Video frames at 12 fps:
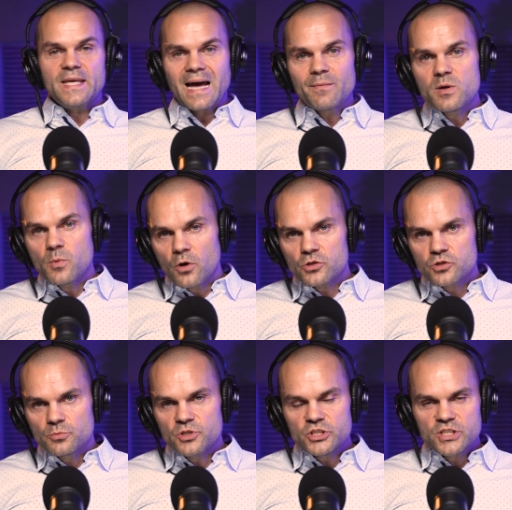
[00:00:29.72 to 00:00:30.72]
Ja bym
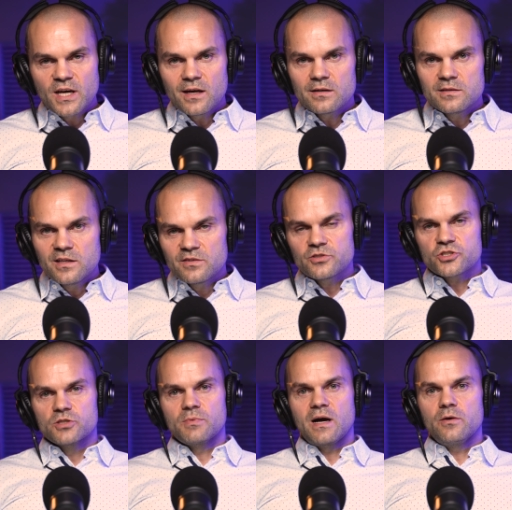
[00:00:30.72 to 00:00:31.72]
osobiście nie
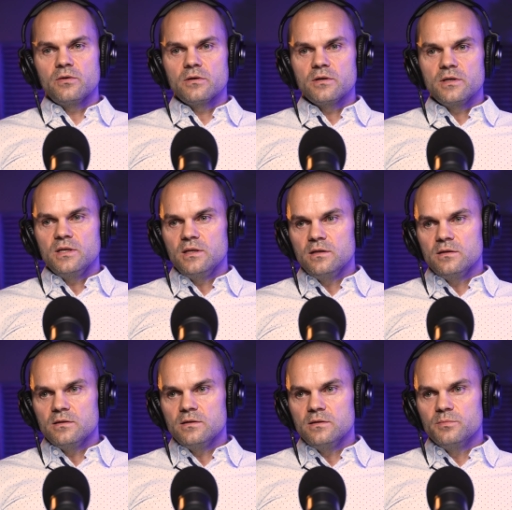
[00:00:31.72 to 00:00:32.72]
wytrzymał
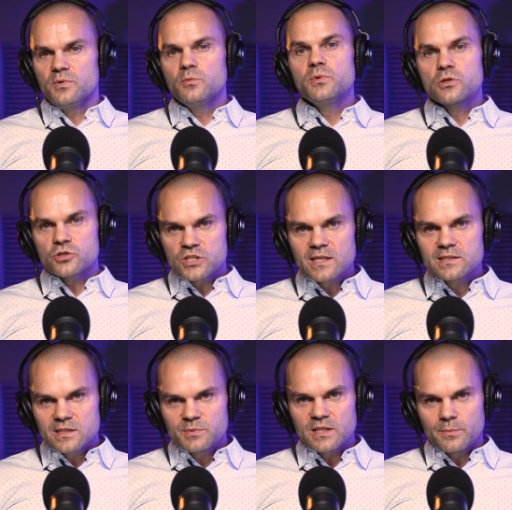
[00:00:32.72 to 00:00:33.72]
i, i byłby to czas
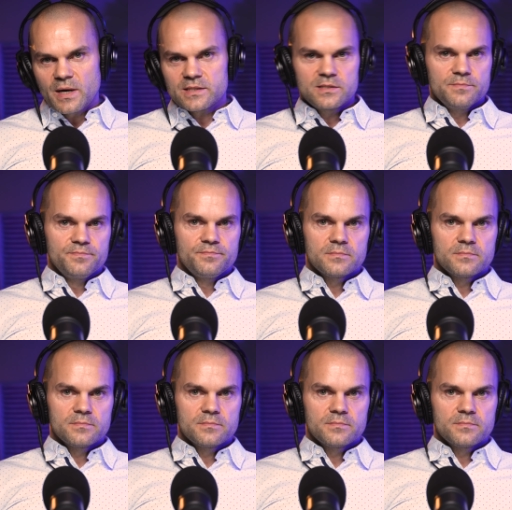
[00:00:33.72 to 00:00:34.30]
na zmianę pracy.